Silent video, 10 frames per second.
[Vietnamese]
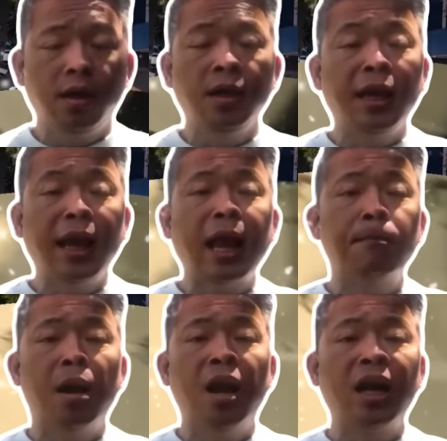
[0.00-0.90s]
khi
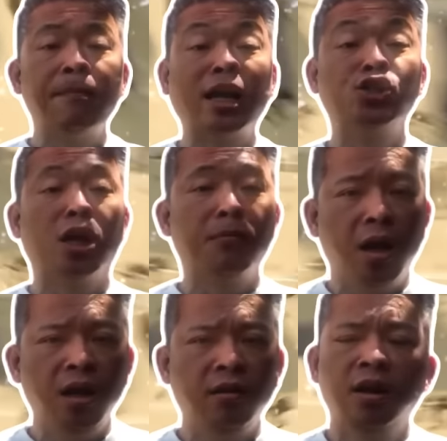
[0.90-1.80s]
Nga mở cái mặt trận
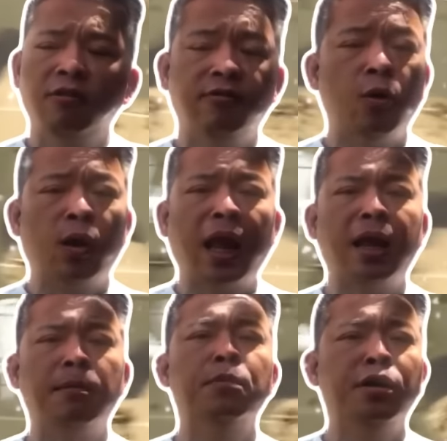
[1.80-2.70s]
mới vào
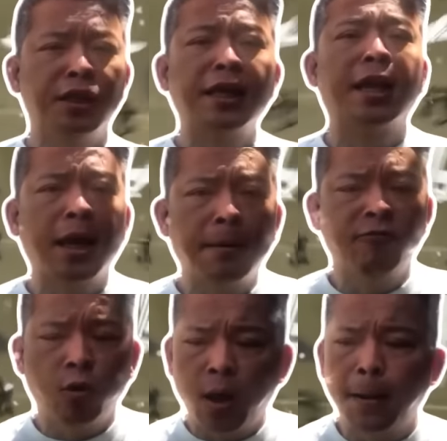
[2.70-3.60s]
ngày 10 tháng 5
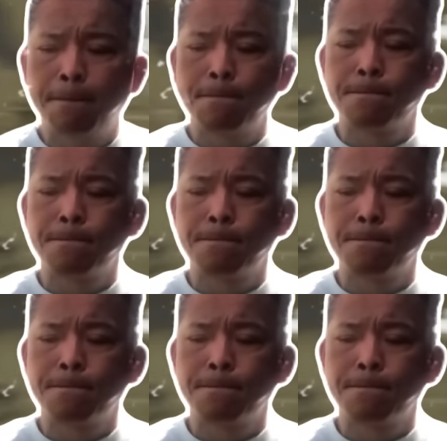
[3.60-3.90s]
vừa qua.